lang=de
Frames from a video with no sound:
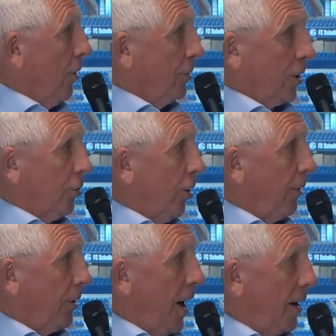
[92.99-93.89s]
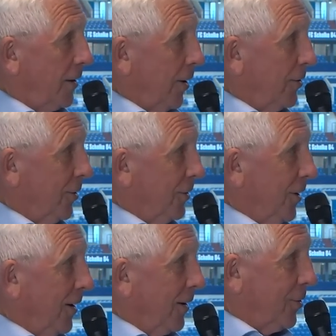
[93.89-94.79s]
Und der Torwart hält dann,
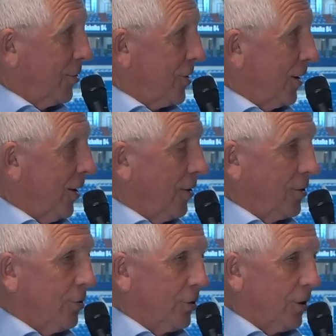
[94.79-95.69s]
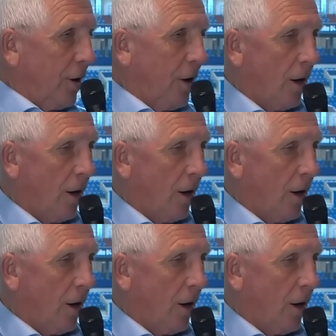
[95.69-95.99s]
äh, Gott sei Dank gut.